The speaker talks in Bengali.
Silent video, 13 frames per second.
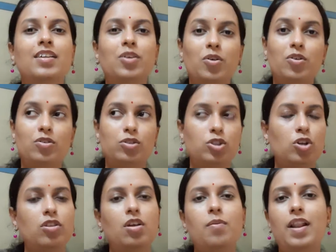তো
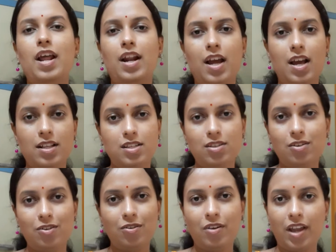সন্ধ্যাবেলার কাজ
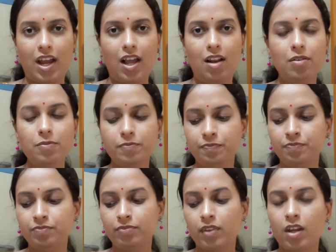তো হয়ে গেল
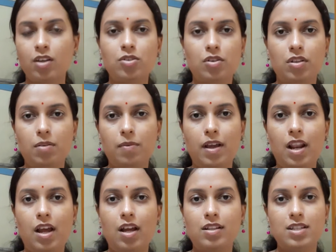
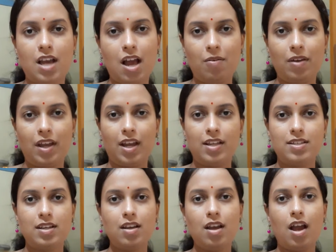সন্ধ্যাবেলা চা হয়ে
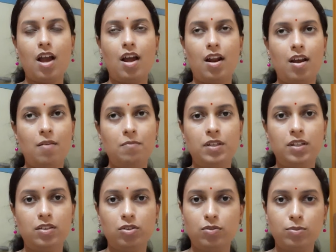গেছে আর আমি
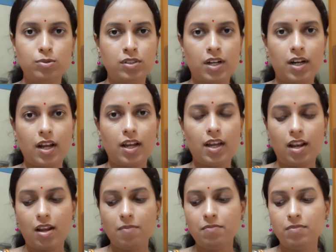তো ভুট্টাটা
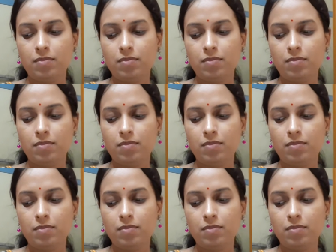খেলাম